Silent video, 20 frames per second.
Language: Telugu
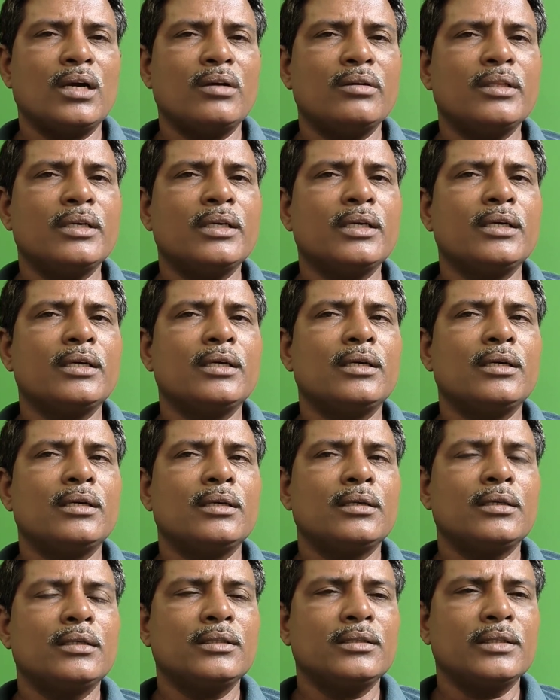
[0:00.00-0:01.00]
ఆ విధంగా
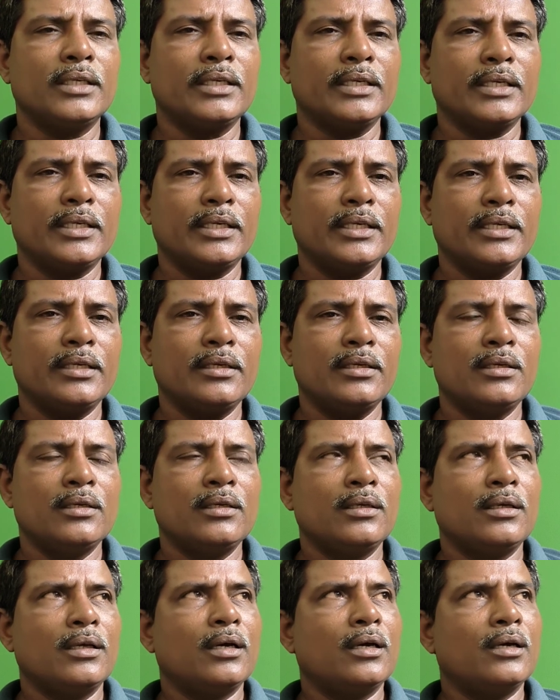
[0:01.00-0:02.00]
ఇది జరిగినాయి
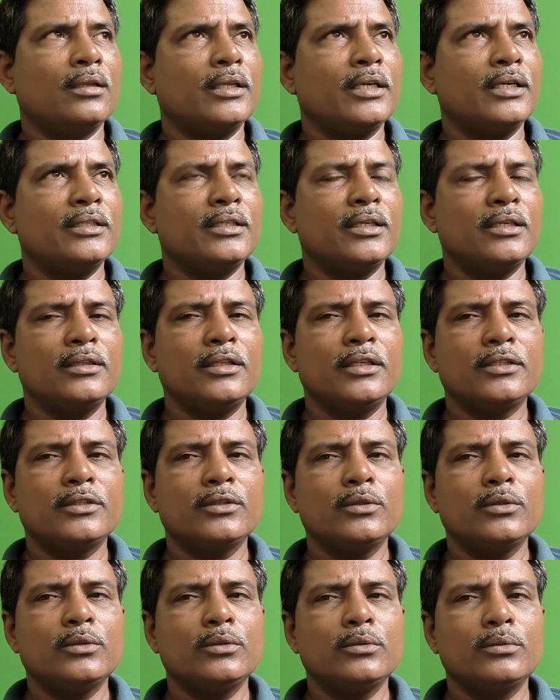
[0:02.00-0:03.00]
ఆ దేశ
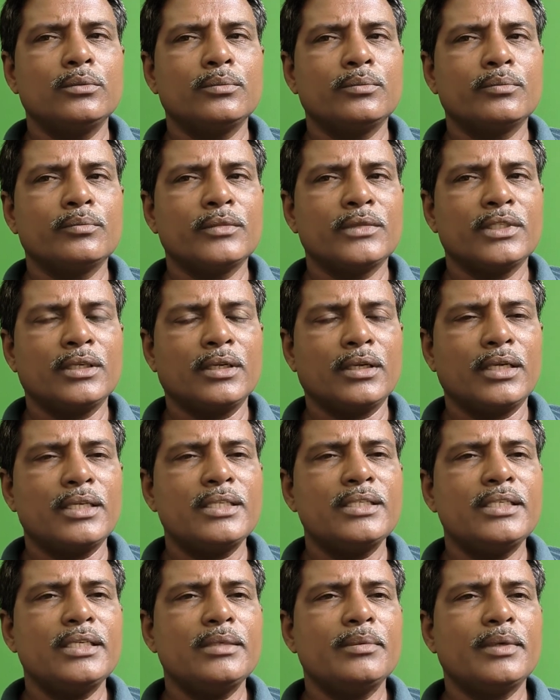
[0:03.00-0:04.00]
అధ్యక్షుడు
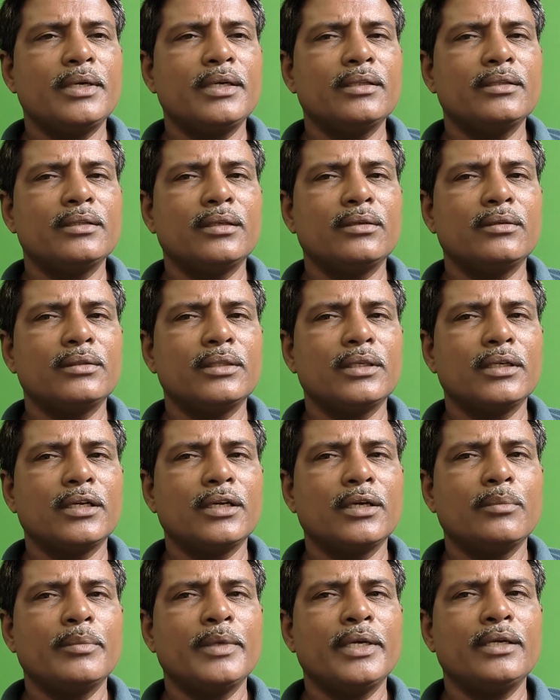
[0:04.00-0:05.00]
రైసీ మరణం తర్వాత
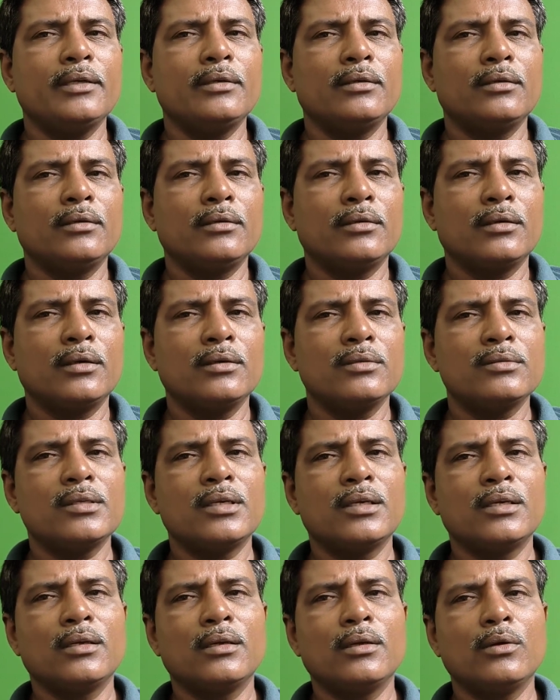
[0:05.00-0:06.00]
కమైన్
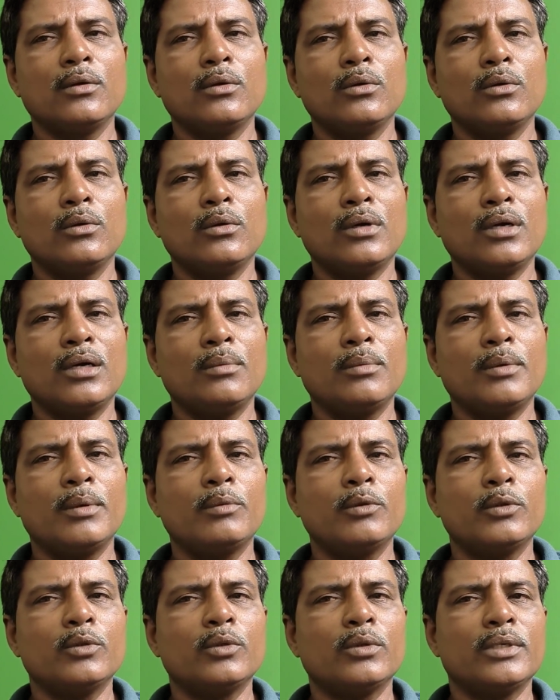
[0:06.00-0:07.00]
కనుసన్నల్లో ఆ
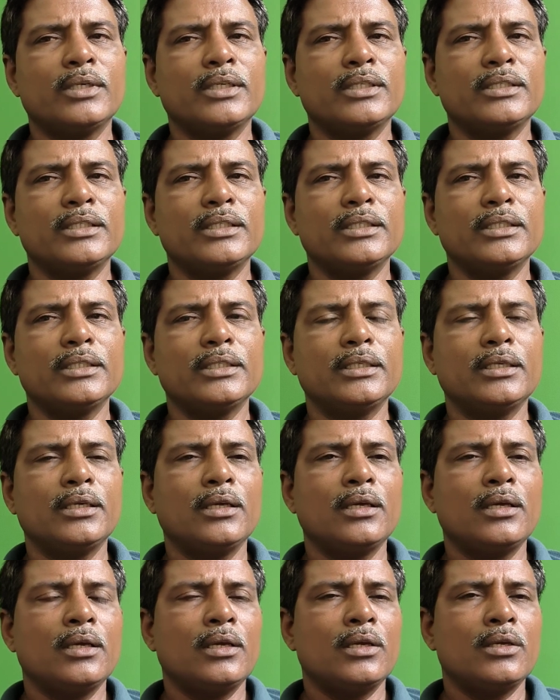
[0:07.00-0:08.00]
ప్రభుత్వం నడిచింది
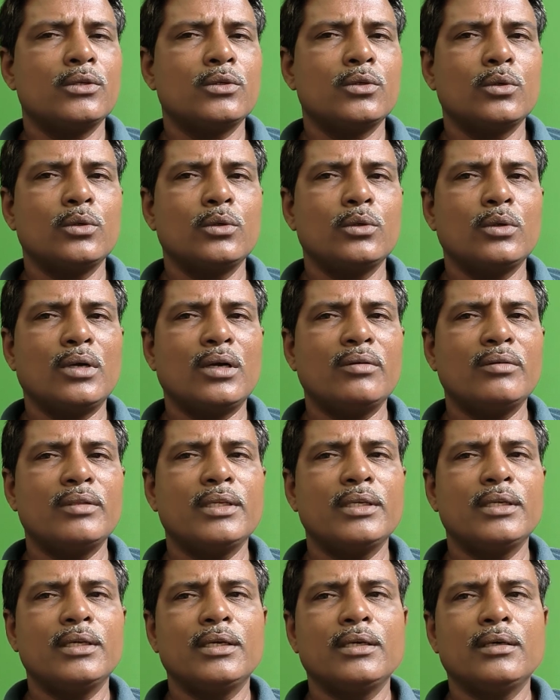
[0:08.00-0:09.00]
సో ఆ
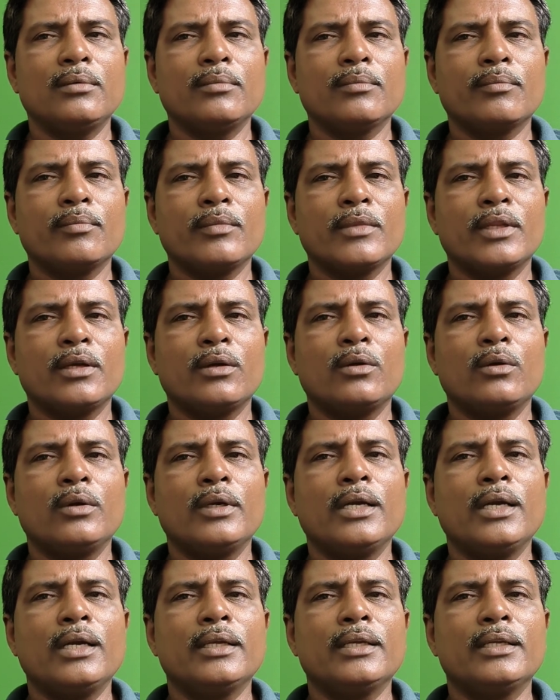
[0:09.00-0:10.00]
విధంగా
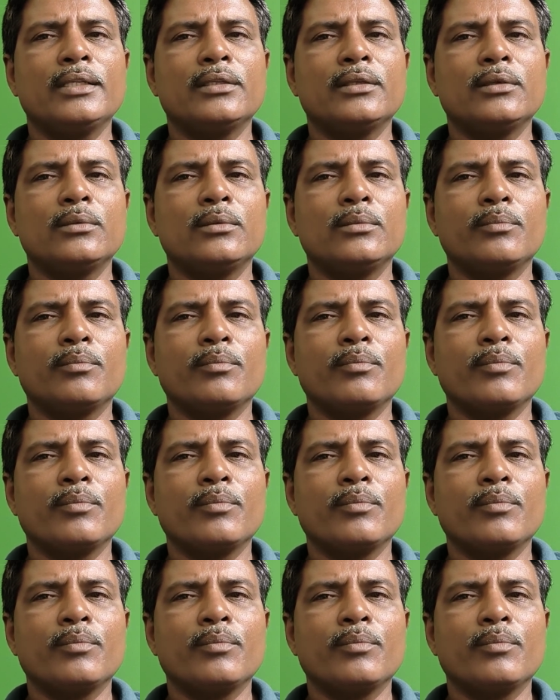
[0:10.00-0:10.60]
రెండేళ్ల క్రితం